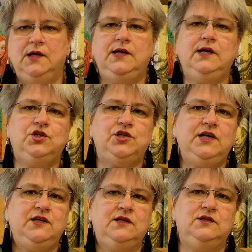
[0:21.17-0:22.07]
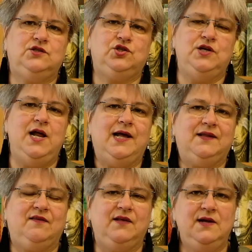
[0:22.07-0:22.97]
Die Geschichte ist schnell
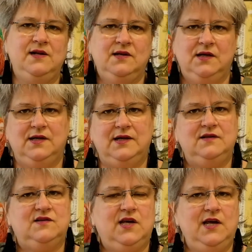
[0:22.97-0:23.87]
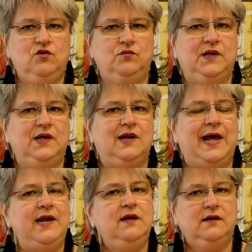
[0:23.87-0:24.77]
erzählt, denn es geht um den
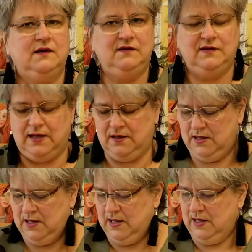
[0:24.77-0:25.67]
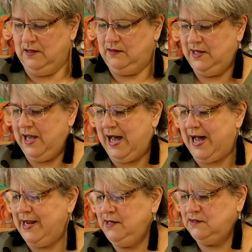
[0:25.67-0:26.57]
kleinen Ritter, der
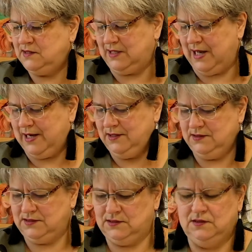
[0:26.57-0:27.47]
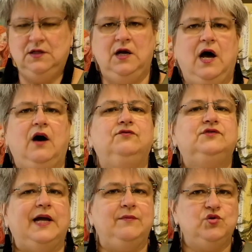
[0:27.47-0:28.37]
eines Tages auf
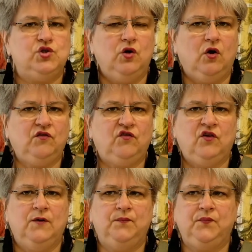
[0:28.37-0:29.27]
seinem Schloss